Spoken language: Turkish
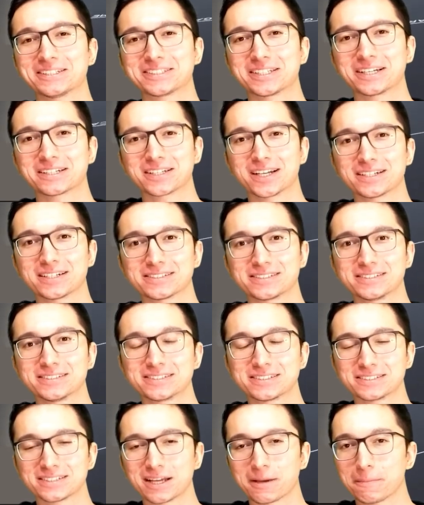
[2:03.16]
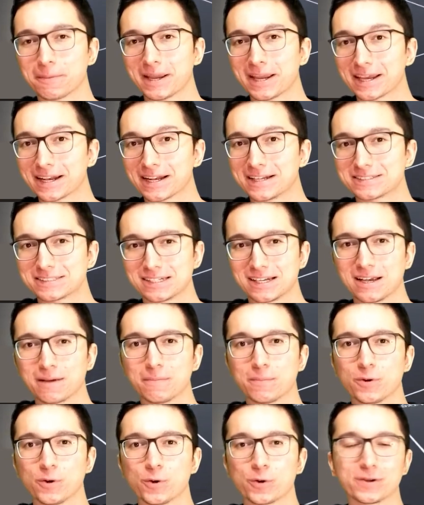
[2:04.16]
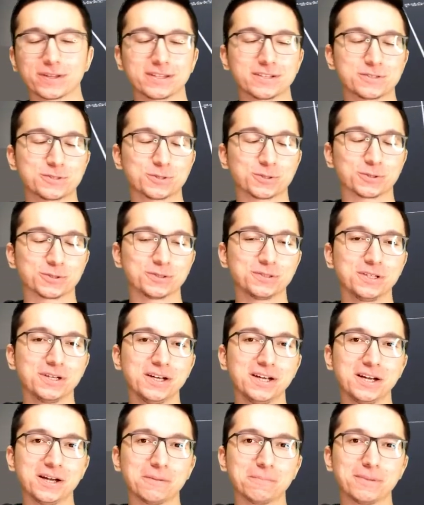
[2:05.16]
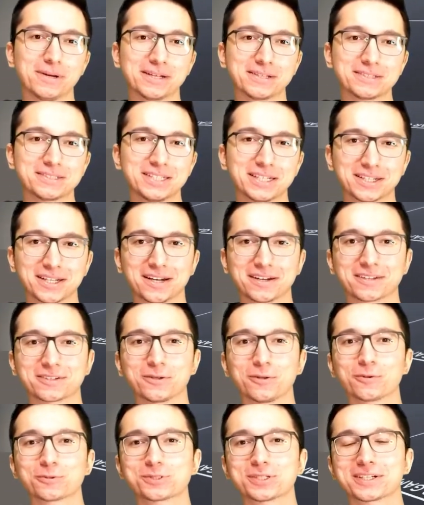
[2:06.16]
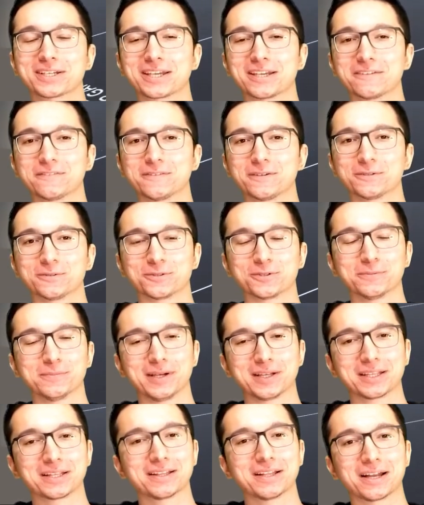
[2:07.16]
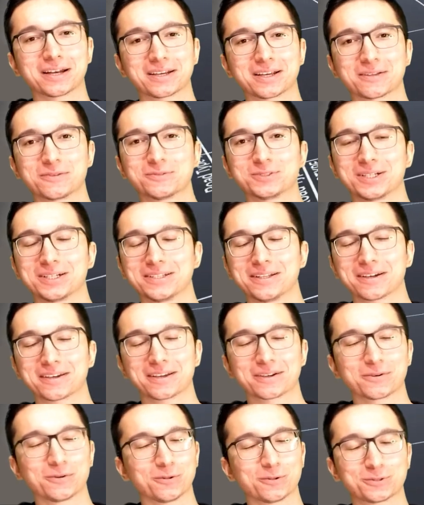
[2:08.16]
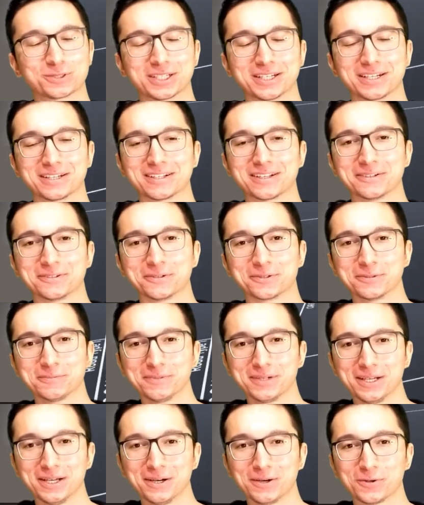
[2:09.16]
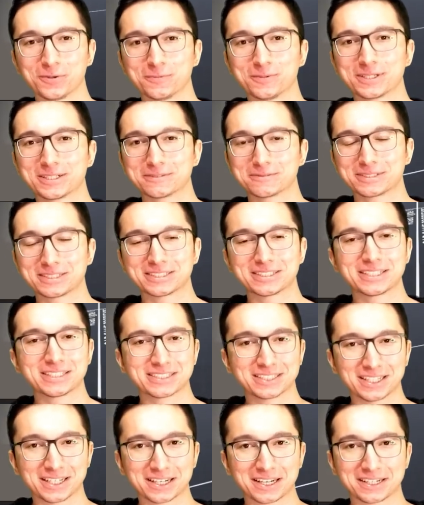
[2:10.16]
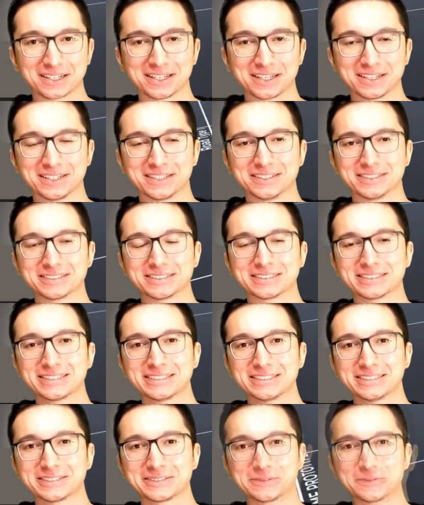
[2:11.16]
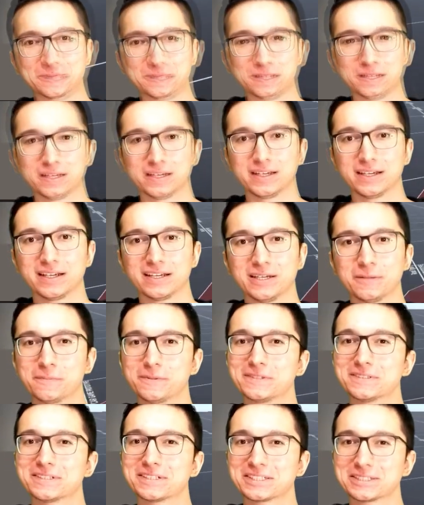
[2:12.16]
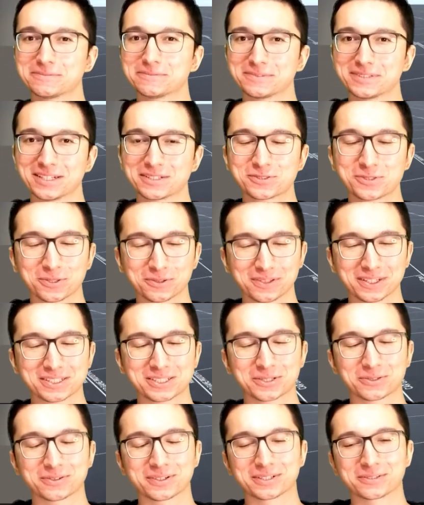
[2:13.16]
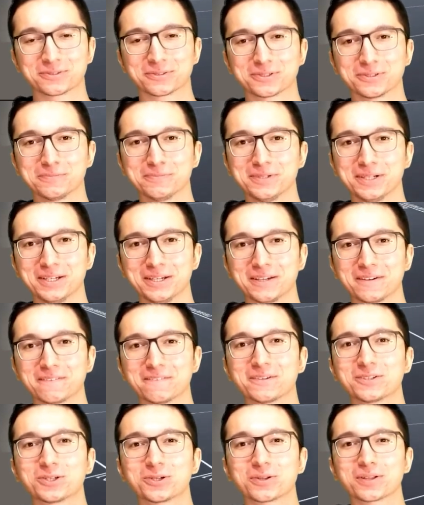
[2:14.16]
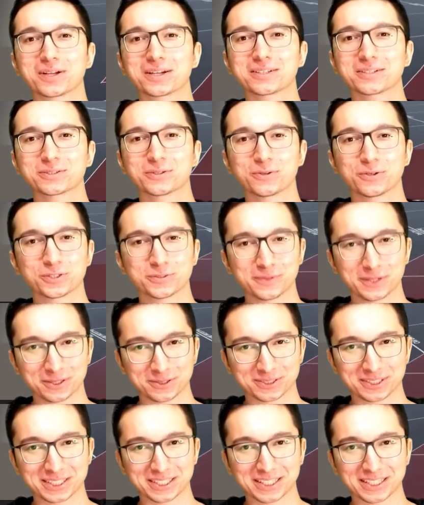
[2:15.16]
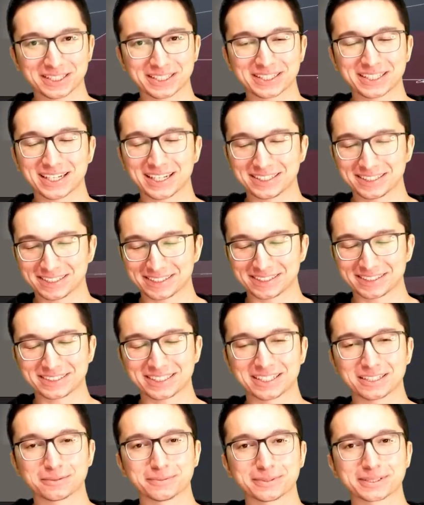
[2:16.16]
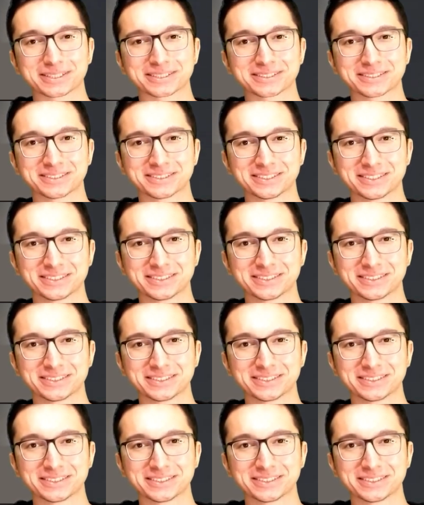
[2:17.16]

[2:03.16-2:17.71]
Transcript: içerikler sizin için hem eğlenceli hem öğretici olur. Ben çekerken oldukça keyif alıyorum. Editlerken, düzenlerken oldukça eğleniyorum. Umarım siz de izlerken eğlenirsiniz. Hepinize şimdiden çok teşekkür ediyorum. Videolarda görüşmek üzere. Kendinize iyi bakın.